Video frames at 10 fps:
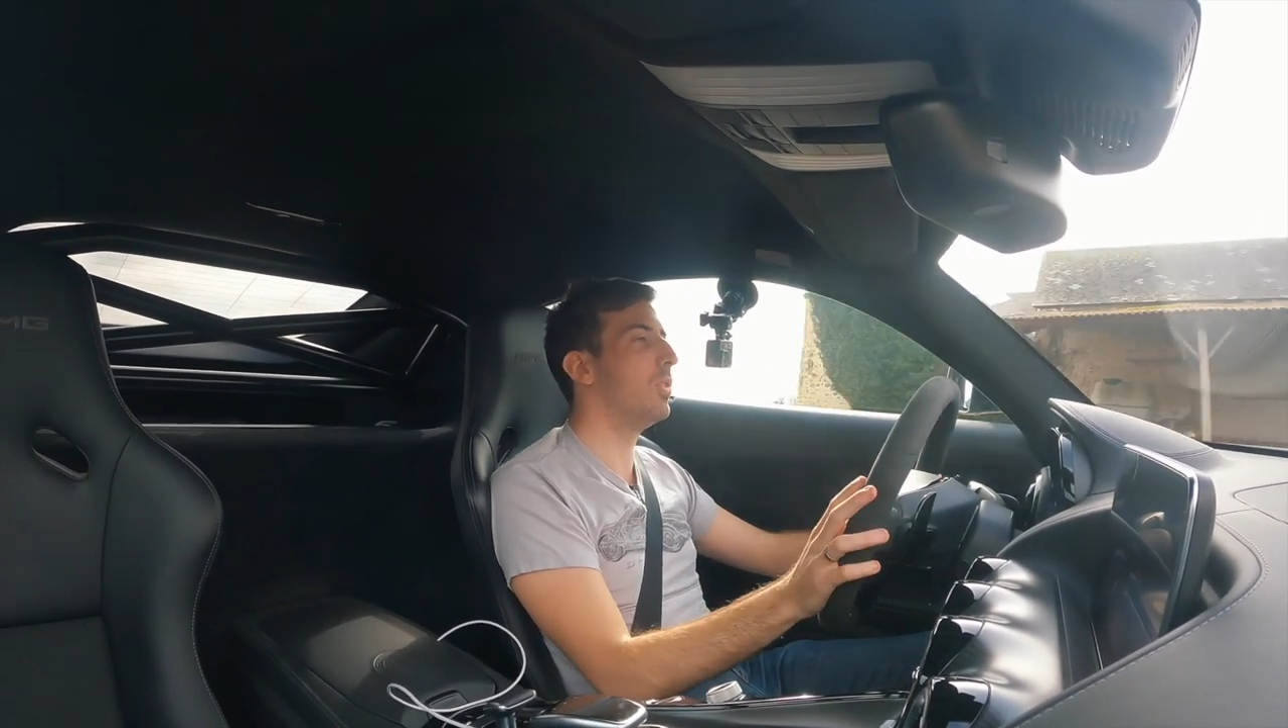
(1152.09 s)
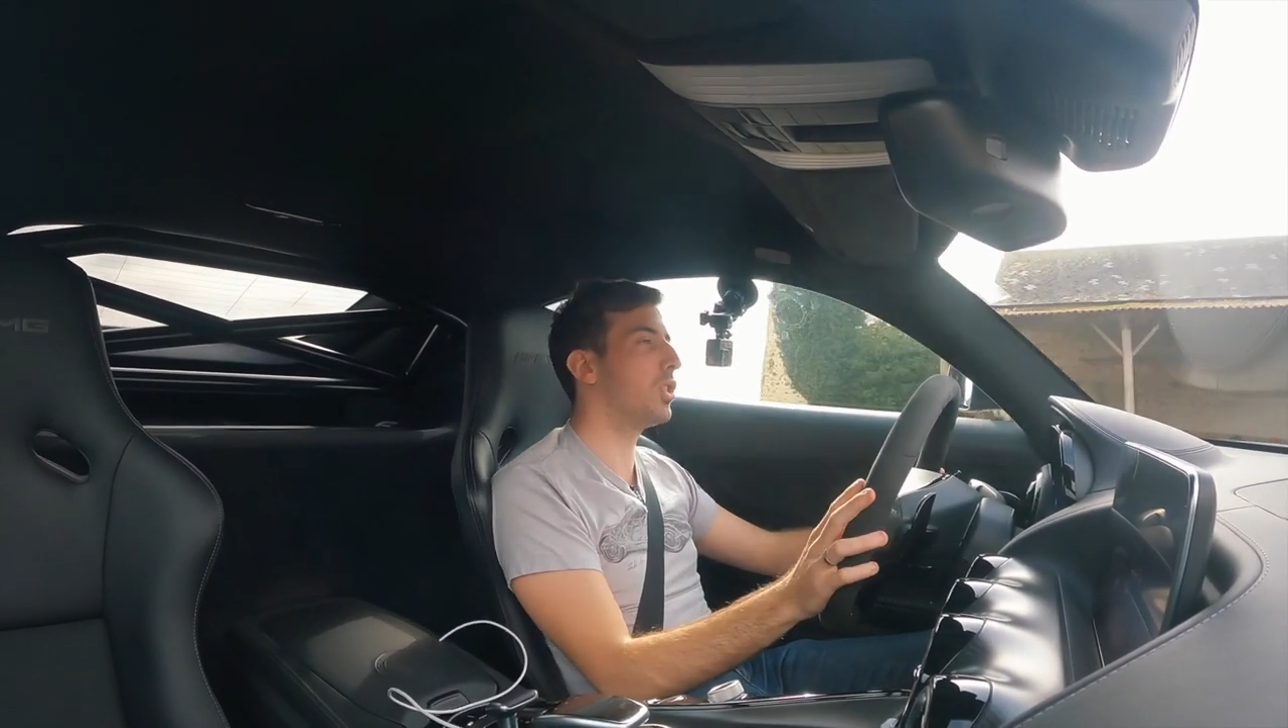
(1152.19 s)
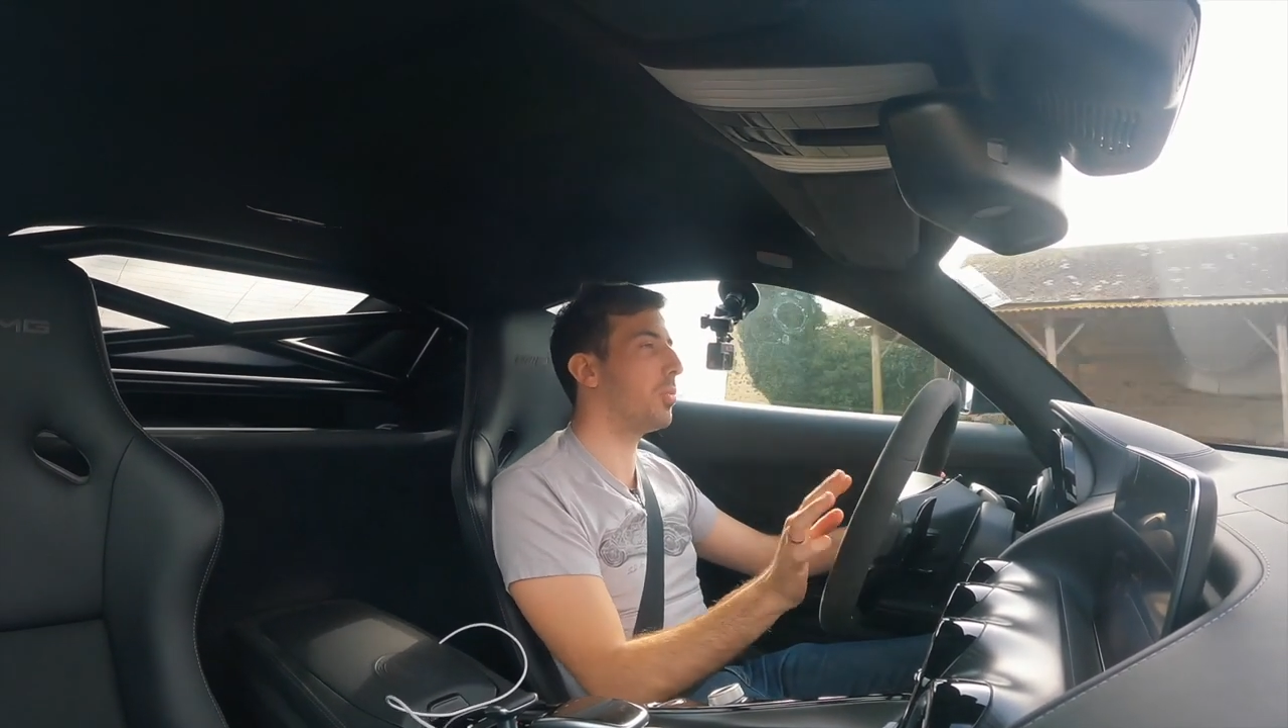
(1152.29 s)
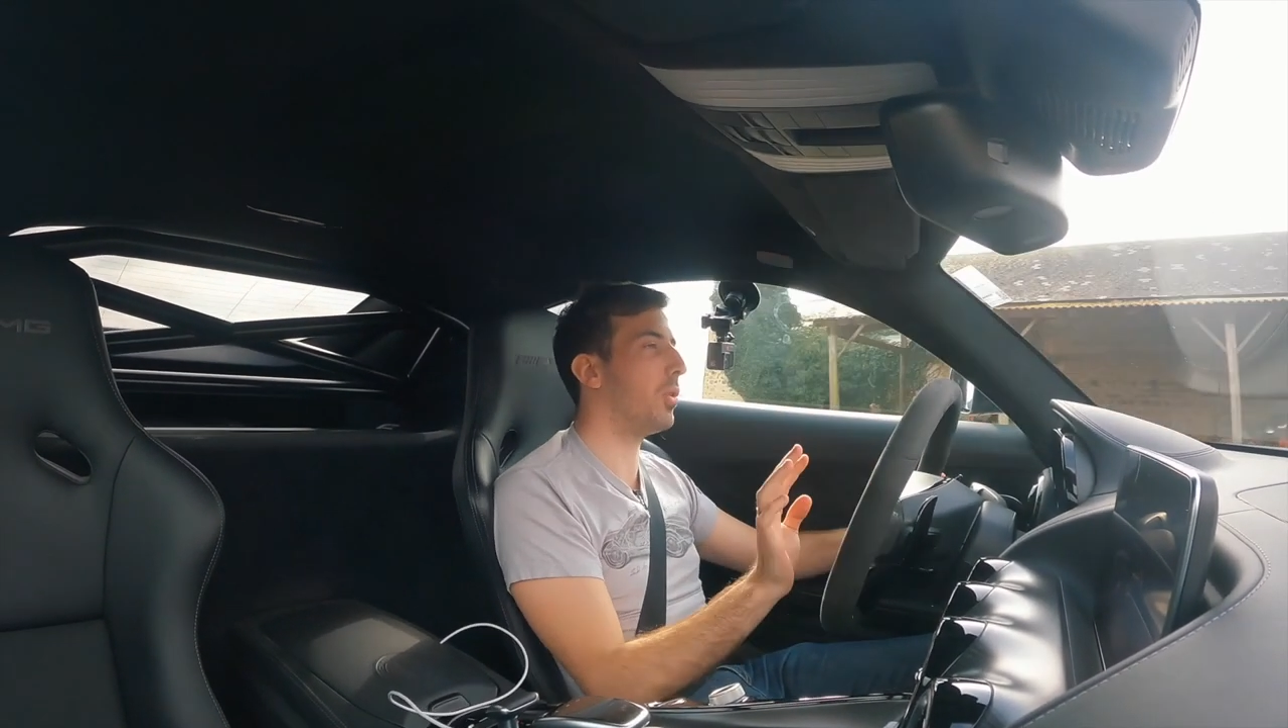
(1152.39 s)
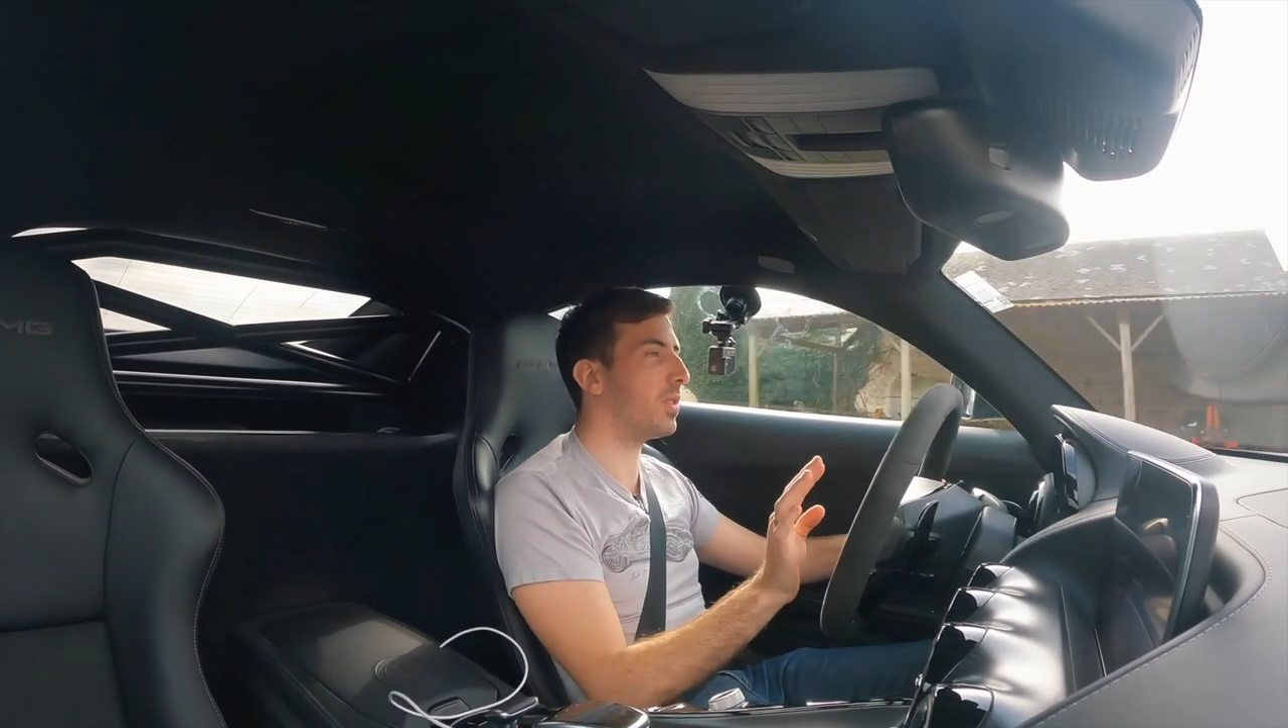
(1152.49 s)

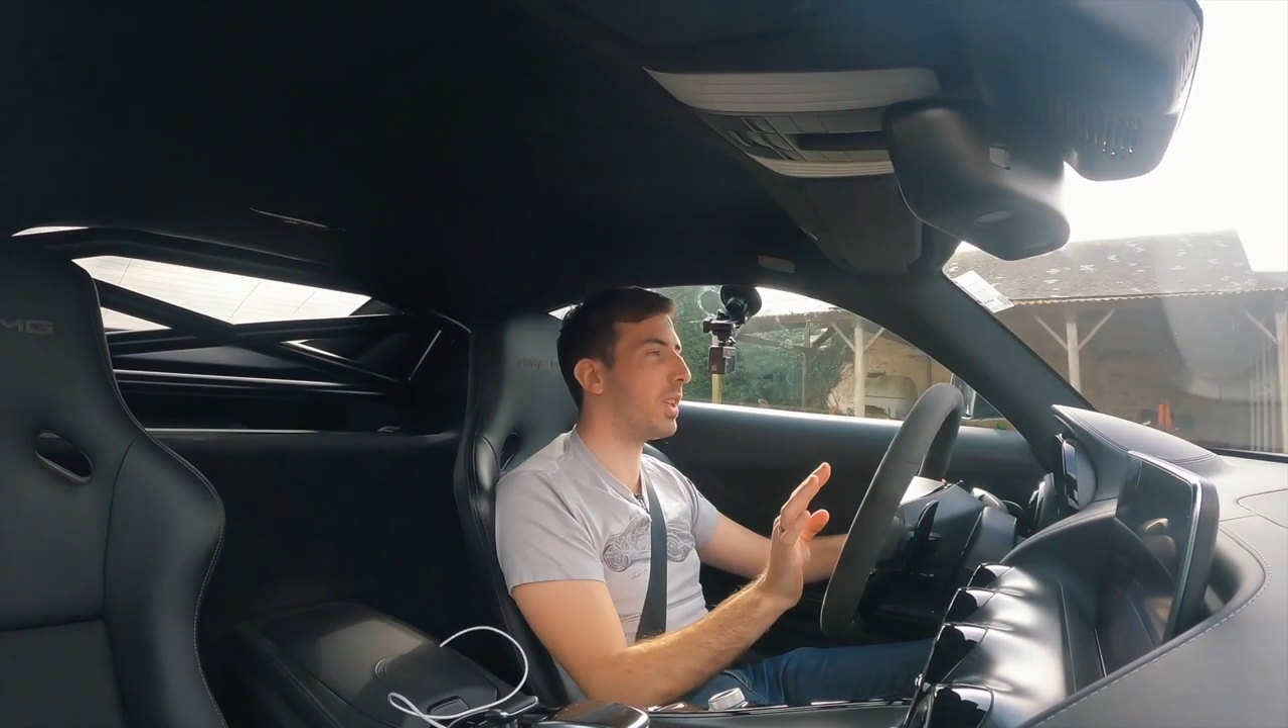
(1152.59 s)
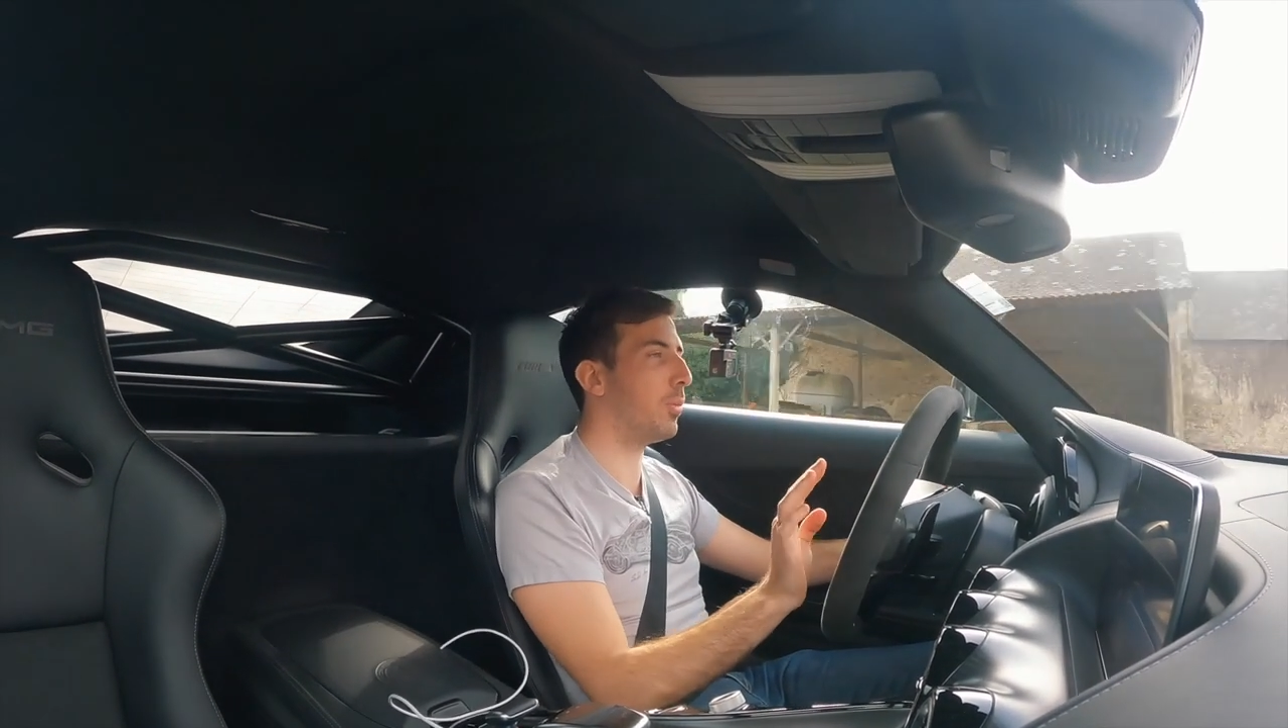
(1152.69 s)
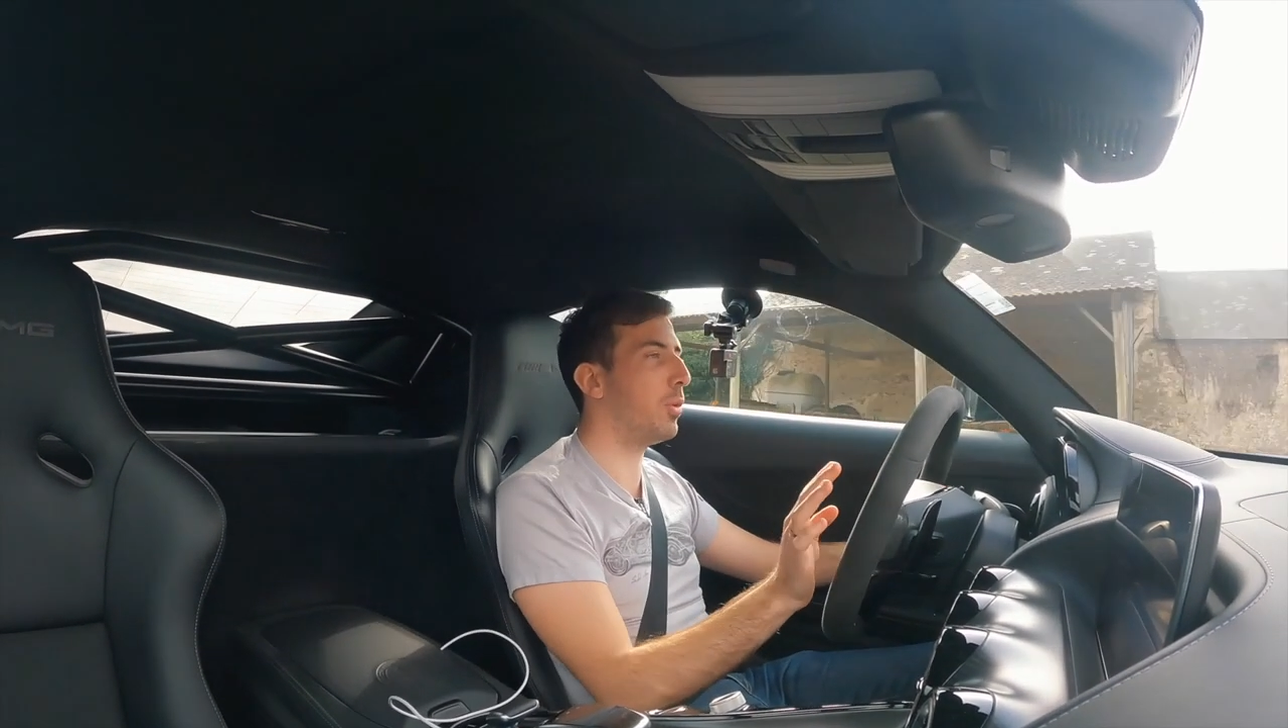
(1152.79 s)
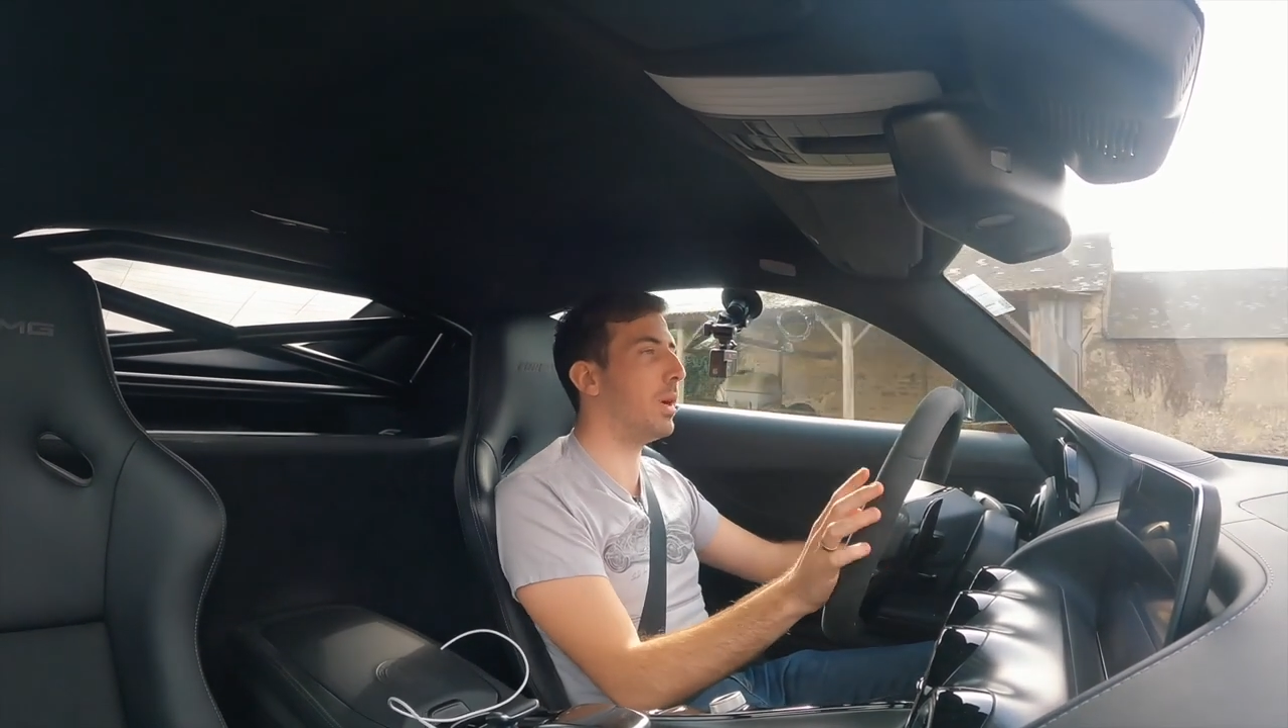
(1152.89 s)
je pense c'est un peu